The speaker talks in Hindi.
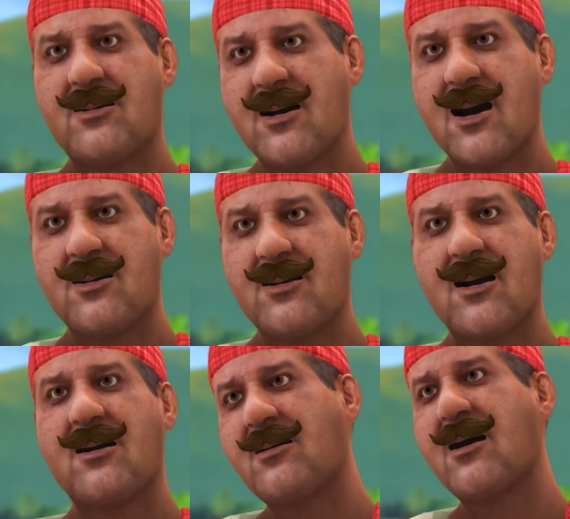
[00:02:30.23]
वालों को
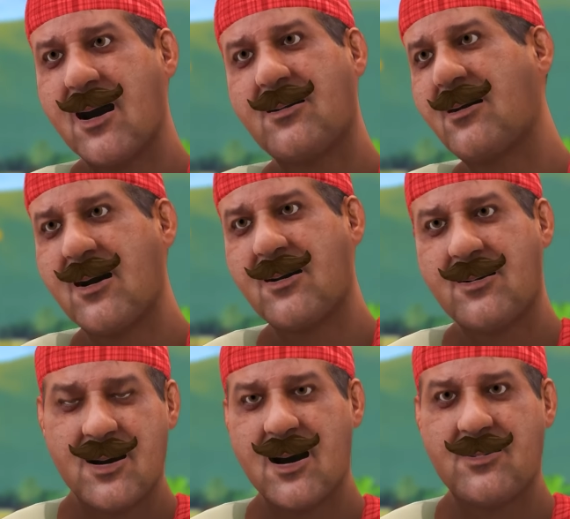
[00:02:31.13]
तो मेरी
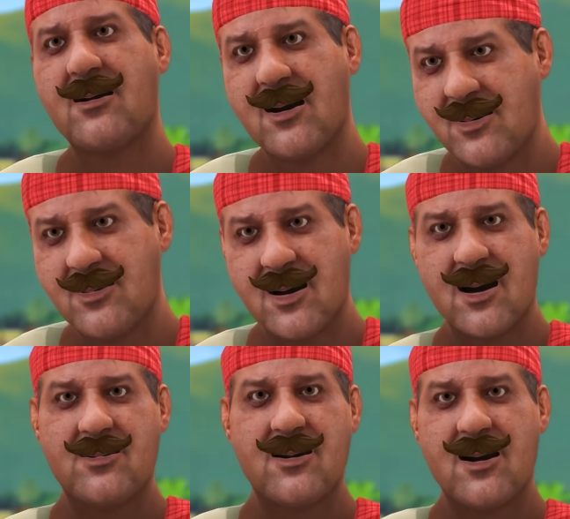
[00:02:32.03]
बिल्कुल भी कदर
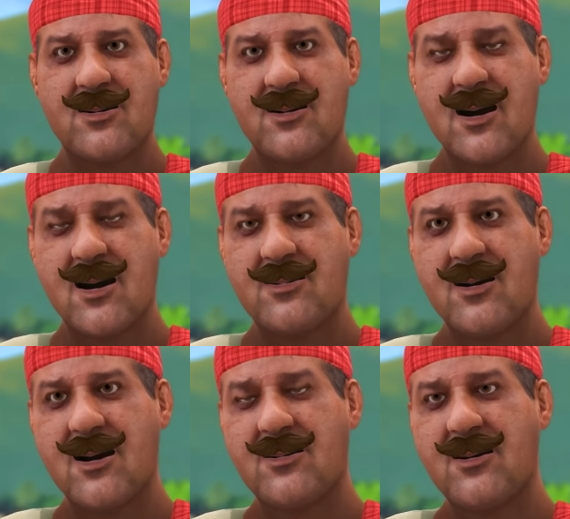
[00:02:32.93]
नहीं है
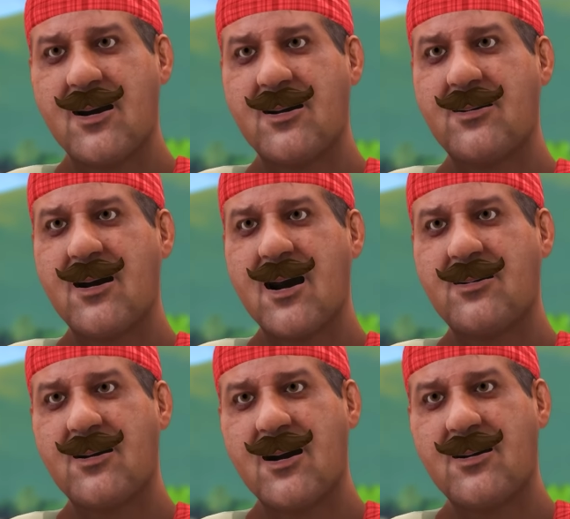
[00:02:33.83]
मेरी माँ भी
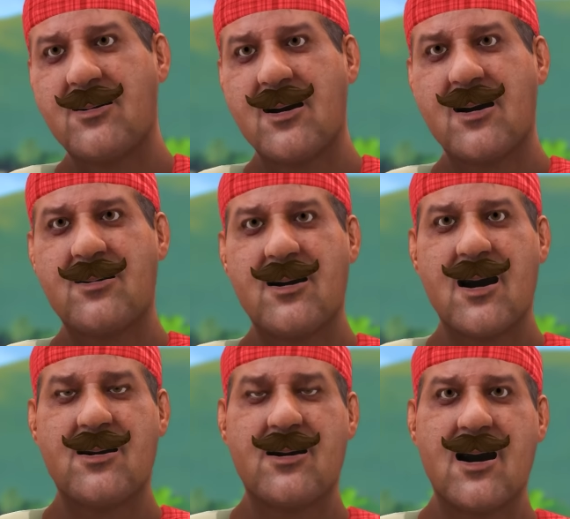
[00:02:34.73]
मुझे इसी तरह
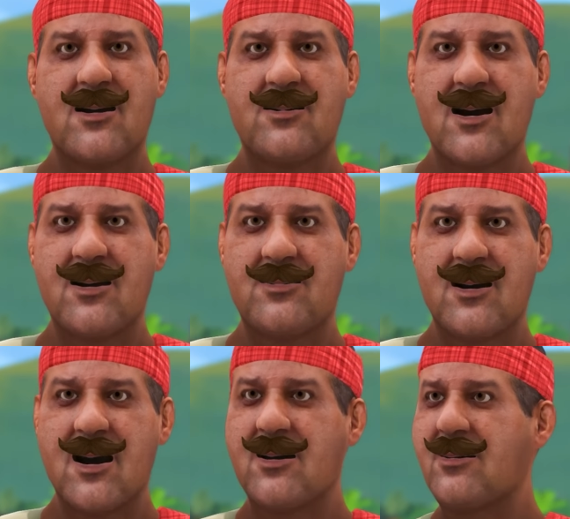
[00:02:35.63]
फजलू
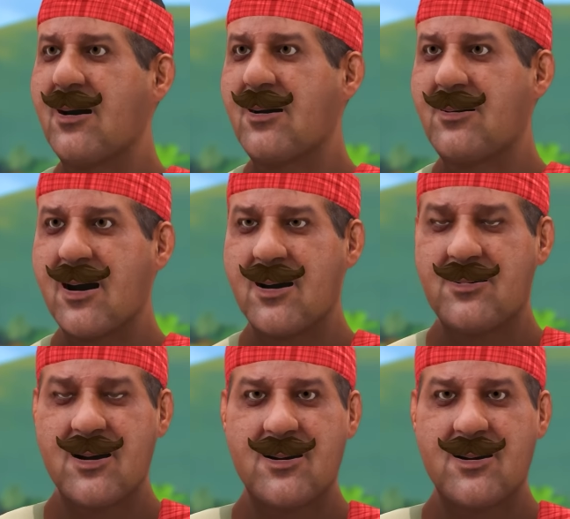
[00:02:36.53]
साहब कहा करती थी